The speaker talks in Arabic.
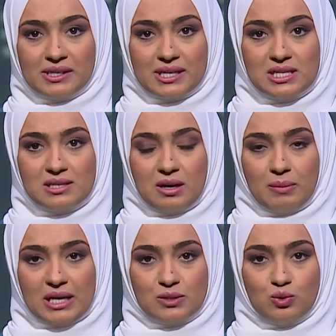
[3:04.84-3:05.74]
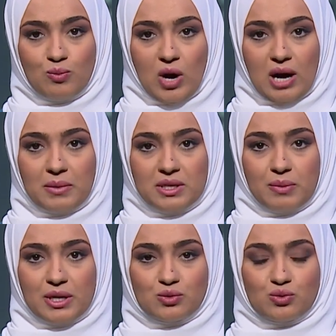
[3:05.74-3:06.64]
الرئيس المعزول
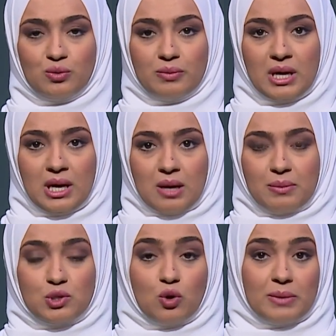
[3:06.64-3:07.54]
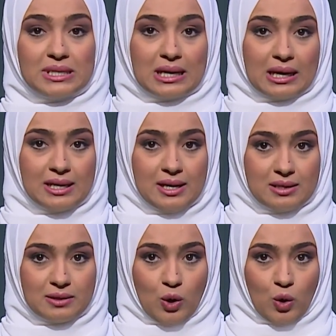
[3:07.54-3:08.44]
محمد بازوم بتهمة
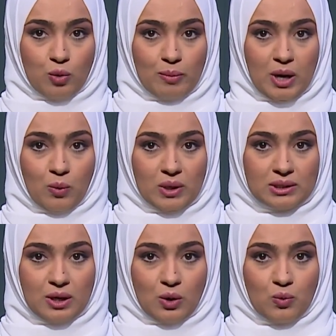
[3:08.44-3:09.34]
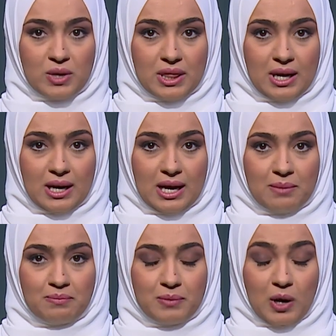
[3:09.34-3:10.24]
الخيانة العظمى وتقويض
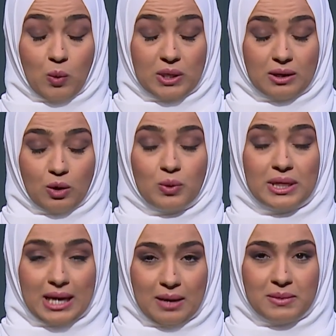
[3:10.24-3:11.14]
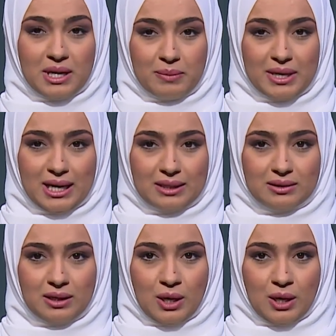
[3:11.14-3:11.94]
الأمن أو تقويض أمن البلاد